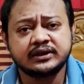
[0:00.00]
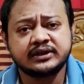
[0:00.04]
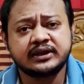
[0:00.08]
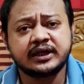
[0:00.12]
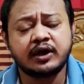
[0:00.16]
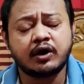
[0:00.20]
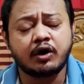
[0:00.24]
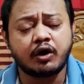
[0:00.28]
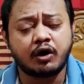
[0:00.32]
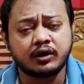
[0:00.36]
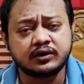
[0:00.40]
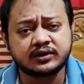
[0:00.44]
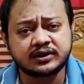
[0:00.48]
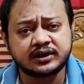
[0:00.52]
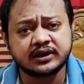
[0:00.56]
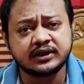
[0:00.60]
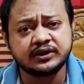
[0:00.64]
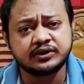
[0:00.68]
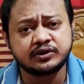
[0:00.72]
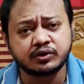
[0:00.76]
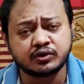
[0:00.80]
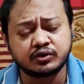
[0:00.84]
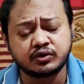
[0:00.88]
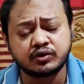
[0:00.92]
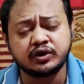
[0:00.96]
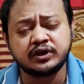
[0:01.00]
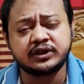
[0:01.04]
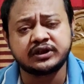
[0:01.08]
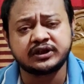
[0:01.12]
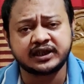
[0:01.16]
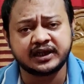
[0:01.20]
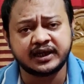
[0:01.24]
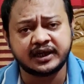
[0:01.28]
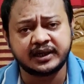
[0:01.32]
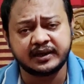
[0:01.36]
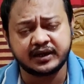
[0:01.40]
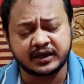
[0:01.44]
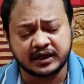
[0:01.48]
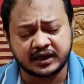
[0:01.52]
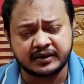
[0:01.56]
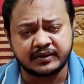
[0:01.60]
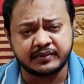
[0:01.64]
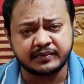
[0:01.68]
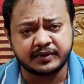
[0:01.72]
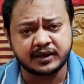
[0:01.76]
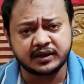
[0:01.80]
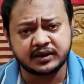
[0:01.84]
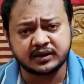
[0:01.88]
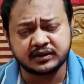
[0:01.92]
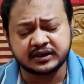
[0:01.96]
সেই অর্থের জন্যই সে
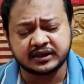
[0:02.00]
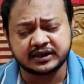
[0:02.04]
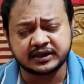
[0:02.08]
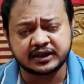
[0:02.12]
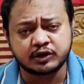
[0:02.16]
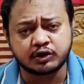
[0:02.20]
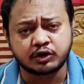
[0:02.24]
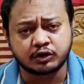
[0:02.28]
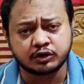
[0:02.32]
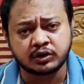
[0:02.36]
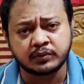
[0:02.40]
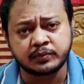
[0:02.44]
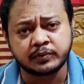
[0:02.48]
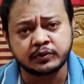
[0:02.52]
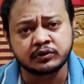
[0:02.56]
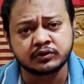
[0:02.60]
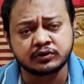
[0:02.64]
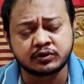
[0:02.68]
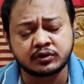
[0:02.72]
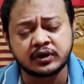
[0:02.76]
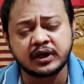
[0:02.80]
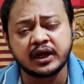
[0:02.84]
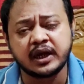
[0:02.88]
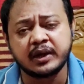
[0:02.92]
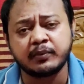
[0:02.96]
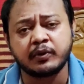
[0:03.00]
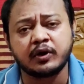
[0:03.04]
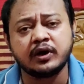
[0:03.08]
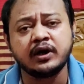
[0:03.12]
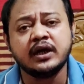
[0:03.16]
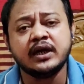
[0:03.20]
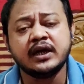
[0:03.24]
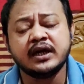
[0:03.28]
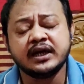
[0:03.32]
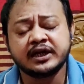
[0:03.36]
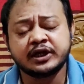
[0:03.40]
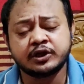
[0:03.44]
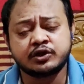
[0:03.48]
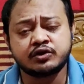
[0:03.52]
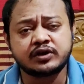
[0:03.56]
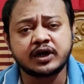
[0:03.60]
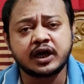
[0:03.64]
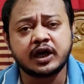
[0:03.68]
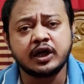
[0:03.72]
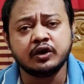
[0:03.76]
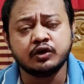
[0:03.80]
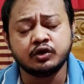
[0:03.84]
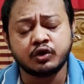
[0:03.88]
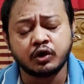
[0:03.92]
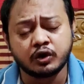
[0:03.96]
আবার তাদের কথোপকথন এবং
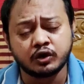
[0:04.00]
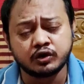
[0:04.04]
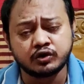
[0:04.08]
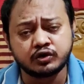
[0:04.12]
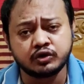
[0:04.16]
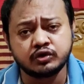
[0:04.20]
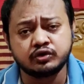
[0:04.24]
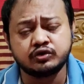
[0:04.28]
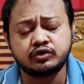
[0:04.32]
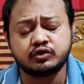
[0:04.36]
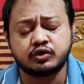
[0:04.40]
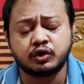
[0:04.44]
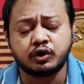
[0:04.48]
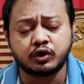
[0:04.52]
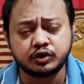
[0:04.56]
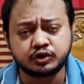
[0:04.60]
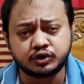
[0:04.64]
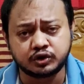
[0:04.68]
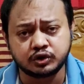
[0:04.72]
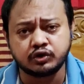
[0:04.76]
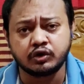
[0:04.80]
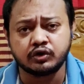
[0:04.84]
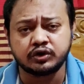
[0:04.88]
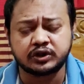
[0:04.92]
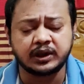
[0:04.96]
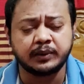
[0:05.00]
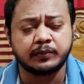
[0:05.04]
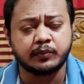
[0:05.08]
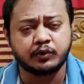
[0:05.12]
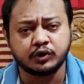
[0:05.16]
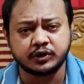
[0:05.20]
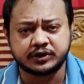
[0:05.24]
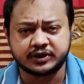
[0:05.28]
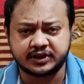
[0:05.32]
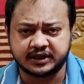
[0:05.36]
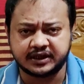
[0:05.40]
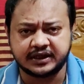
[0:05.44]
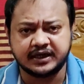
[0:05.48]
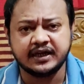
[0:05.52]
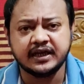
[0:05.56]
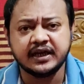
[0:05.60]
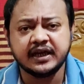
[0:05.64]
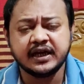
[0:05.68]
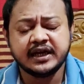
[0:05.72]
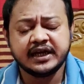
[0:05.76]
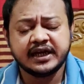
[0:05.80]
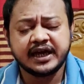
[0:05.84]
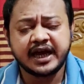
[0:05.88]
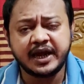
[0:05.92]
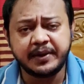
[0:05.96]
কিছুটা ধৈর্য ধৈর্য ধরতে বলছেন
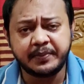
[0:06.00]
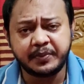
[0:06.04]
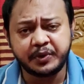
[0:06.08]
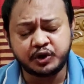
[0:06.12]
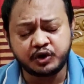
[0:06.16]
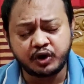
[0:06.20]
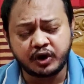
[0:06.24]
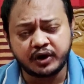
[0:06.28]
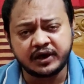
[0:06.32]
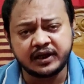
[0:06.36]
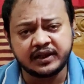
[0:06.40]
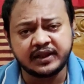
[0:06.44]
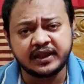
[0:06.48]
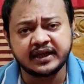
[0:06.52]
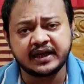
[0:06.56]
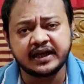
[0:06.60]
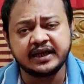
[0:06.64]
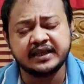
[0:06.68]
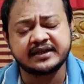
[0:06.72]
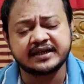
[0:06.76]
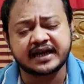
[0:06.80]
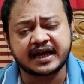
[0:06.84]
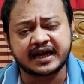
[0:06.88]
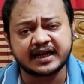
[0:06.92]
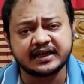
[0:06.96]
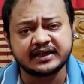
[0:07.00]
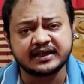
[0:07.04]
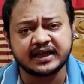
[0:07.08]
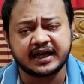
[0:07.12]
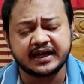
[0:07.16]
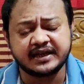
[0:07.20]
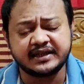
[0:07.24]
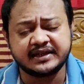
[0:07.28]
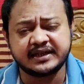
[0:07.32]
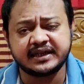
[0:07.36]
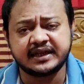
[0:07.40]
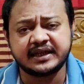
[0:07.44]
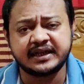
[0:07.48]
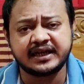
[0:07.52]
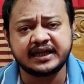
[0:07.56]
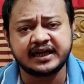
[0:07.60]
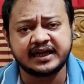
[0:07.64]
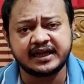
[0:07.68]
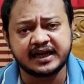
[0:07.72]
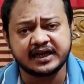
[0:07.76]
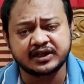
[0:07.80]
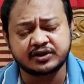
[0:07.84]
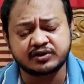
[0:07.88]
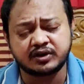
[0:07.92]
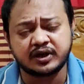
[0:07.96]
এই বিষয়টি থেকে জানা যায় যে
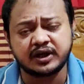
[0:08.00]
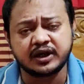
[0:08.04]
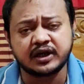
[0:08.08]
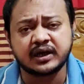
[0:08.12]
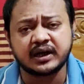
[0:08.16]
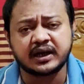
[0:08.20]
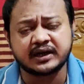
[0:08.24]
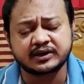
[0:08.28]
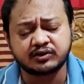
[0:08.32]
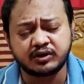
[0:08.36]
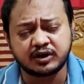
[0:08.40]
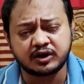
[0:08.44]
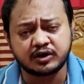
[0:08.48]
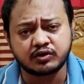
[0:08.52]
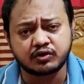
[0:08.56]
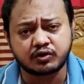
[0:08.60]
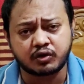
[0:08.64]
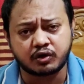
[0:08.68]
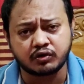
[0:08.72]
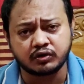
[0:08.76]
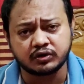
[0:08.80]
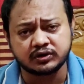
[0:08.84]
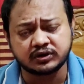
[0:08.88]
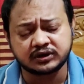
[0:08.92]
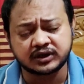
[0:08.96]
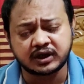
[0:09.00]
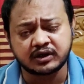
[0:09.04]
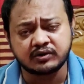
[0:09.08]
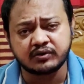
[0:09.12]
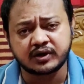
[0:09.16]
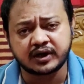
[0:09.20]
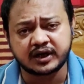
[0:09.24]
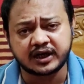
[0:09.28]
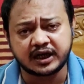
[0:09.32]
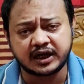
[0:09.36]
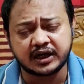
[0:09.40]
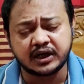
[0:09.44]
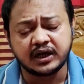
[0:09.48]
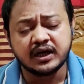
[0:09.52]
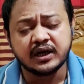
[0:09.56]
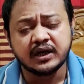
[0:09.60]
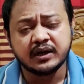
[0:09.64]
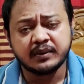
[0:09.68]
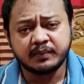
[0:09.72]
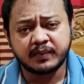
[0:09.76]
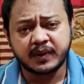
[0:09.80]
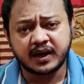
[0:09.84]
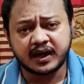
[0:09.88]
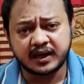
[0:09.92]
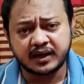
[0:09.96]
এই আসলে আসলে কনক সারওয়ারের
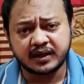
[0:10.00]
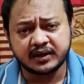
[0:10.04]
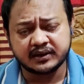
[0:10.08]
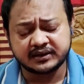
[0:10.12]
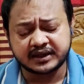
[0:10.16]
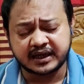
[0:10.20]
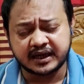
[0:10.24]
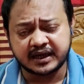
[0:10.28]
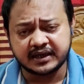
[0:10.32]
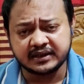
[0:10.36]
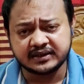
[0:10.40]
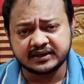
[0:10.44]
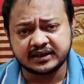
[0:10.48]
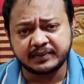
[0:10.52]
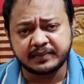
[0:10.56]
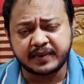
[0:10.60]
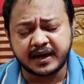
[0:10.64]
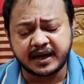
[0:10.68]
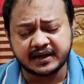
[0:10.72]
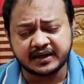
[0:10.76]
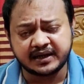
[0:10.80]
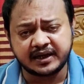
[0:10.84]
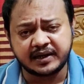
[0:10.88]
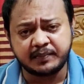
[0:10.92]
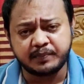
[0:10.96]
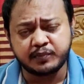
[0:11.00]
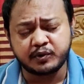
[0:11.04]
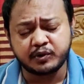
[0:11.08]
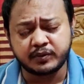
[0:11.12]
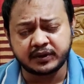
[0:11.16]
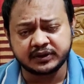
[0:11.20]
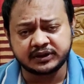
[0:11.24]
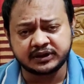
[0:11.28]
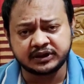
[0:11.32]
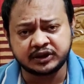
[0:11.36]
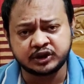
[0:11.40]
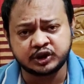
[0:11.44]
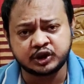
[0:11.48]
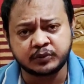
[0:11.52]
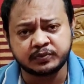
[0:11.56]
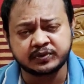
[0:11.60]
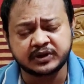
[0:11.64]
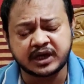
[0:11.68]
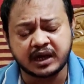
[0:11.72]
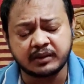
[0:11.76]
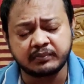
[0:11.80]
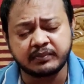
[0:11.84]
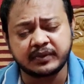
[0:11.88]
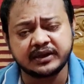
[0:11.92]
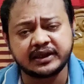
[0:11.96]
বা তারা যে মার্কিন প্রবাসী যেসব
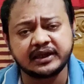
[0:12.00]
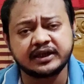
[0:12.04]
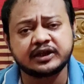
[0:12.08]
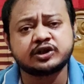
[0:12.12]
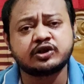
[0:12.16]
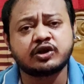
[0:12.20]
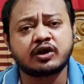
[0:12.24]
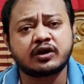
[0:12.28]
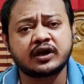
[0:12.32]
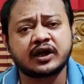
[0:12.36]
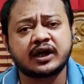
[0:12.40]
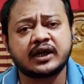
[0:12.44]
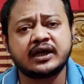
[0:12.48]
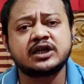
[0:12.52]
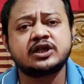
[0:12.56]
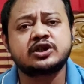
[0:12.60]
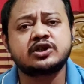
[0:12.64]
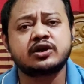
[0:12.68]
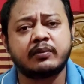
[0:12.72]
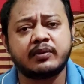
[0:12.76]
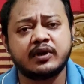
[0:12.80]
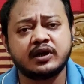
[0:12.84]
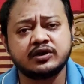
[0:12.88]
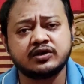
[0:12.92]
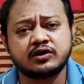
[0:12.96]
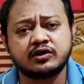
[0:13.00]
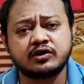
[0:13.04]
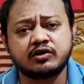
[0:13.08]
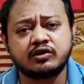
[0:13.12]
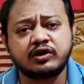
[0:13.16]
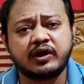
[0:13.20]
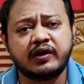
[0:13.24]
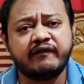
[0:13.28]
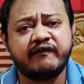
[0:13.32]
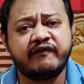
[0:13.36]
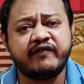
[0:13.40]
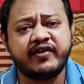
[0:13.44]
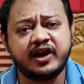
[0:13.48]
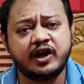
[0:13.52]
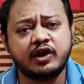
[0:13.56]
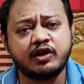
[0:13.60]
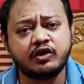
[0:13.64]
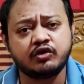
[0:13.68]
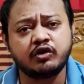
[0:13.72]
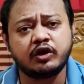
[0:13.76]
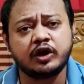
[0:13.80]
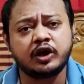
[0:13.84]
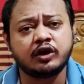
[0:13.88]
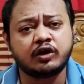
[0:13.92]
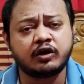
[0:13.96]
সাংবাদিক সরকারের সমালোচনা করে
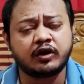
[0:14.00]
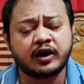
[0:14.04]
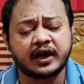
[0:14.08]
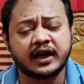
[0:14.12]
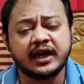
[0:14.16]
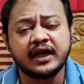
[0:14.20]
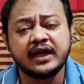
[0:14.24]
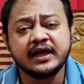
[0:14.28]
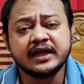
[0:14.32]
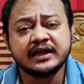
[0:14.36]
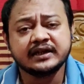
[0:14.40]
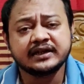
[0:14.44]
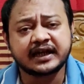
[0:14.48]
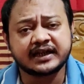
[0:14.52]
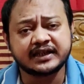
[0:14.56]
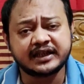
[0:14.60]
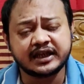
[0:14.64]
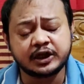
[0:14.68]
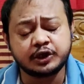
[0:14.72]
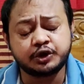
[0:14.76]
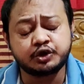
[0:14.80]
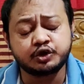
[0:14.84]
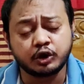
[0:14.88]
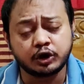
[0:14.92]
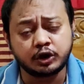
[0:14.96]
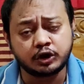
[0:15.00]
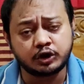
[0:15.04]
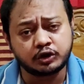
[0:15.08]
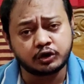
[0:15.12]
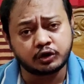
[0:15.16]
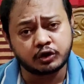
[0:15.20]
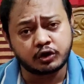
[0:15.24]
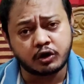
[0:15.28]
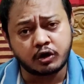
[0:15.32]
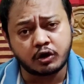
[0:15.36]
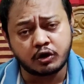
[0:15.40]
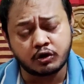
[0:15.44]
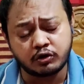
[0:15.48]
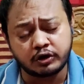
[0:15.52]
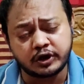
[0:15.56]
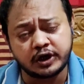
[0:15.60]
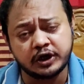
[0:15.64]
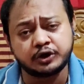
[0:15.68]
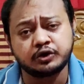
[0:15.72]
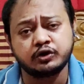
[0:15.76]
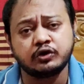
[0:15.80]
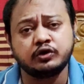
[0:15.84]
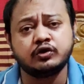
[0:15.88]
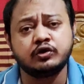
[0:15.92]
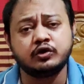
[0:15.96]
ভিডিও তৈরি করেন তাদের চরিত্র
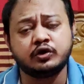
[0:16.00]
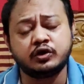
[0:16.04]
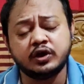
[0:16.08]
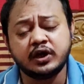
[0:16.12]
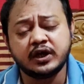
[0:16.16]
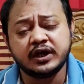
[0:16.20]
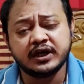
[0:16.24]
হরণের জন্য